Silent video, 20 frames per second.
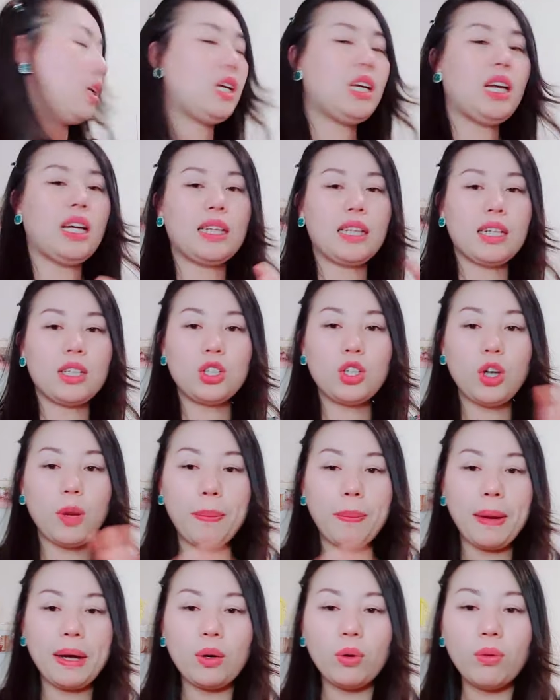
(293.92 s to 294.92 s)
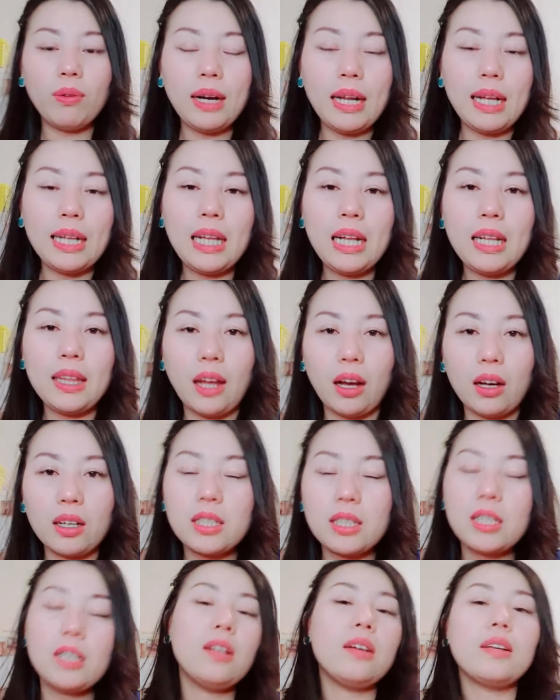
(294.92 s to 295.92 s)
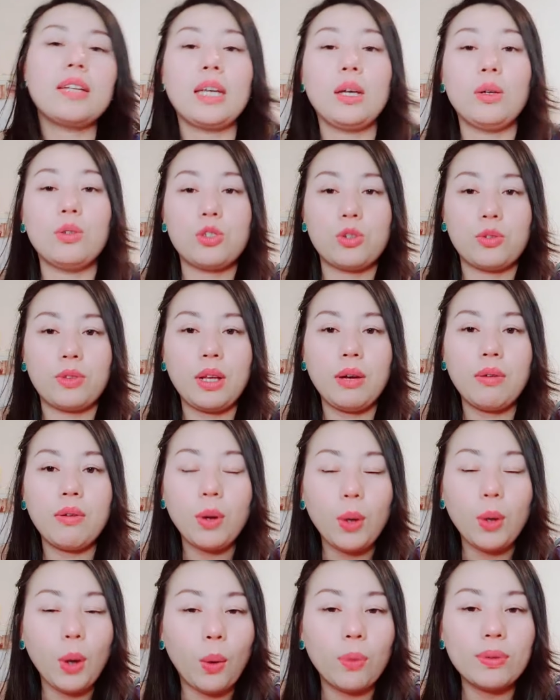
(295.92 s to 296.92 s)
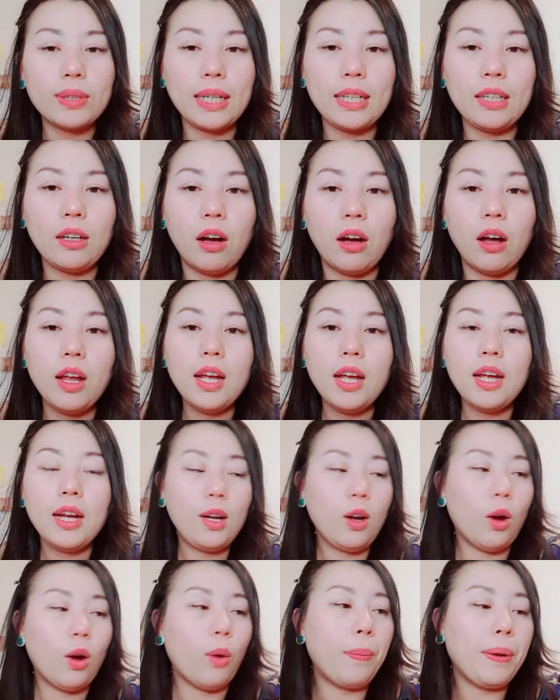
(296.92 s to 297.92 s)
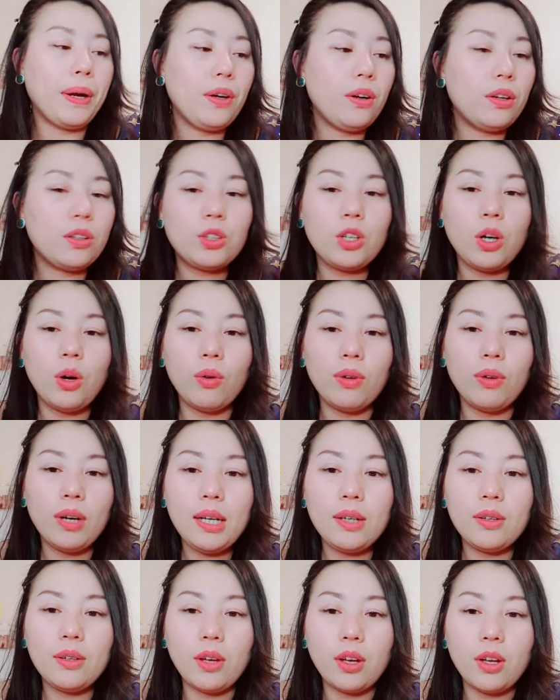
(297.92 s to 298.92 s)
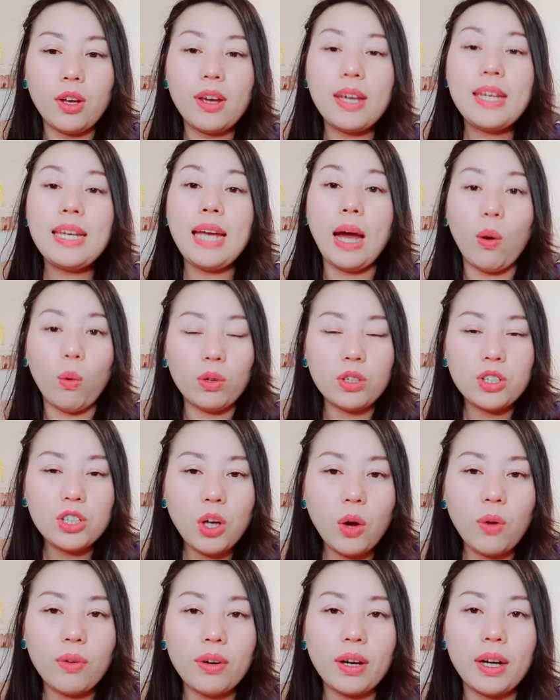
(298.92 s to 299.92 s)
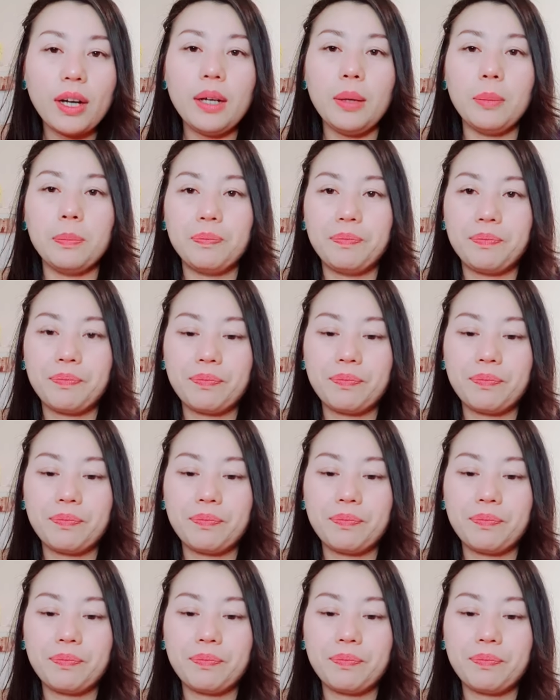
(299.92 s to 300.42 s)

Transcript: ý à thì cho ba nông lý tên đó xứ nó chiều chỗ tao lỏng này nhở lỏng phải nó cho lý nữa cho ý dạo rồi rong nó nè